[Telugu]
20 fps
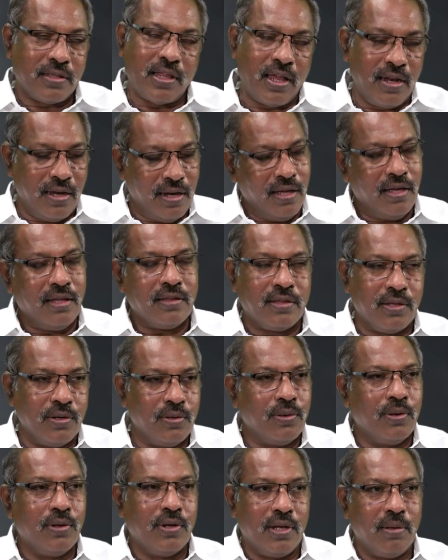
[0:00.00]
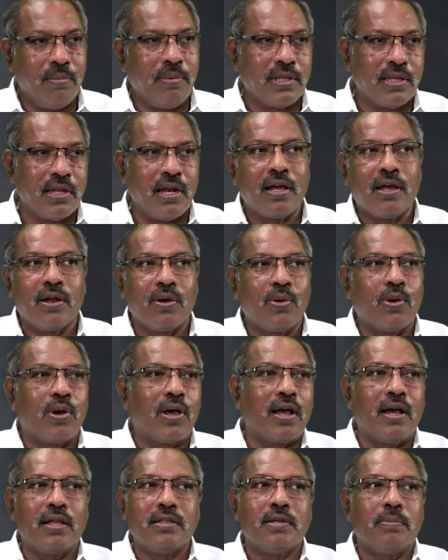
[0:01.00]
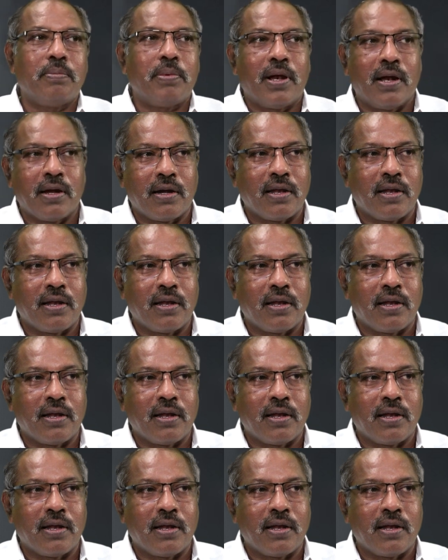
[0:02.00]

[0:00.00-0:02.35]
దాన్ని తెలుగులో నిబంధనలకు అనుగుణంగా అని చెప్పని